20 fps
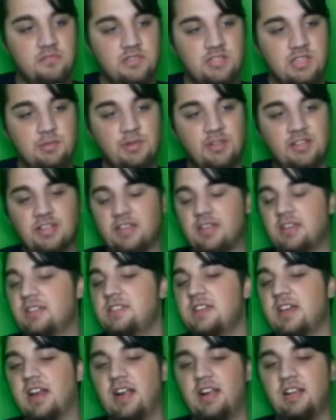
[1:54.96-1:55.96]
Nie ma takich
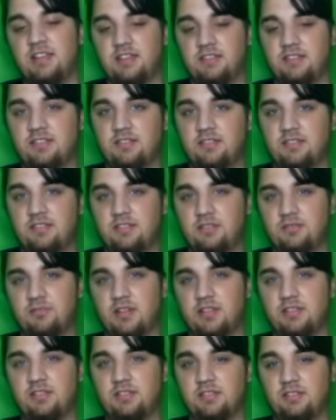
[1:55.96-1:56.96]
nierealnych sy
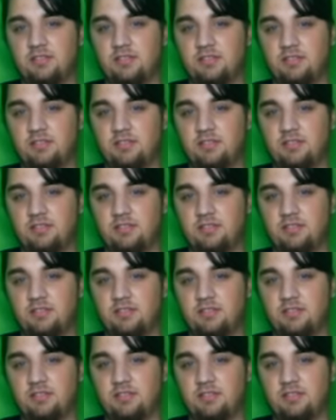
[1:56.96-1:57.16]
sytuacji.